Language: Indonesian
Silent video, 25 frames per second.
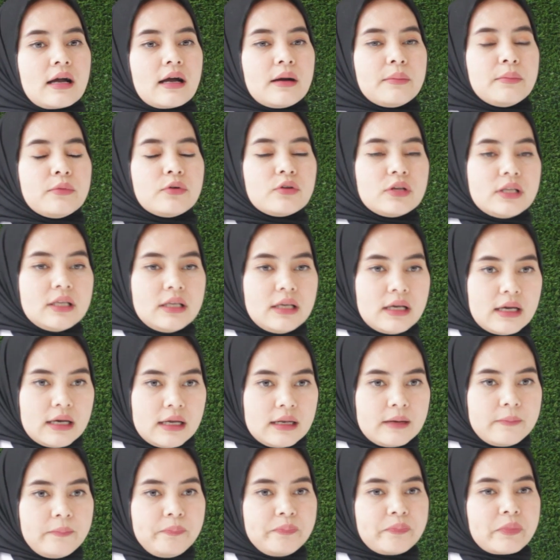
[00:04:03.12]

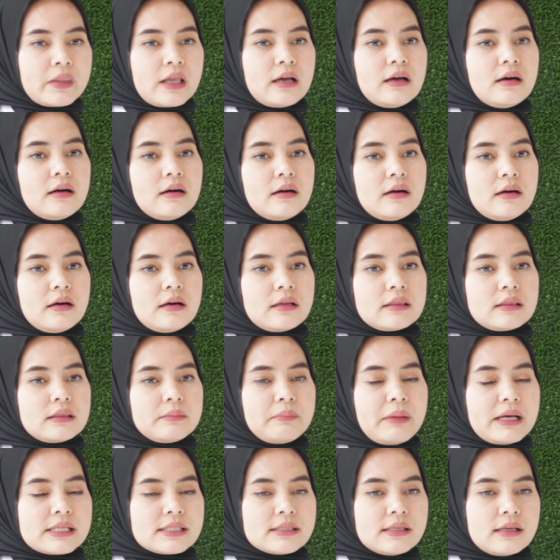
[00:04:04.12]
Kemudian eh,
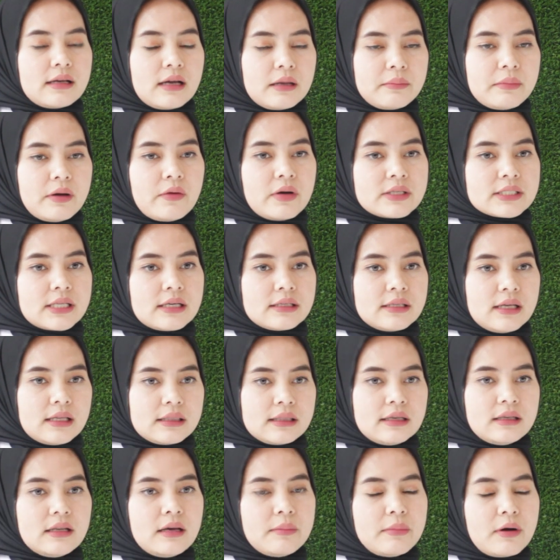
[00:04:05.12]
pastikan bahwasannya
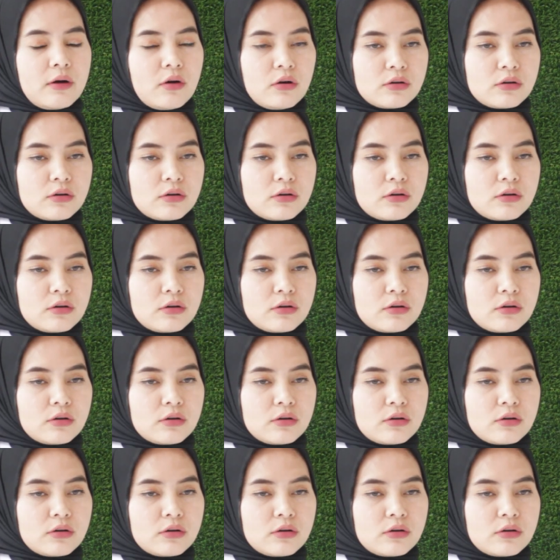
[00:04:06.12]
tidak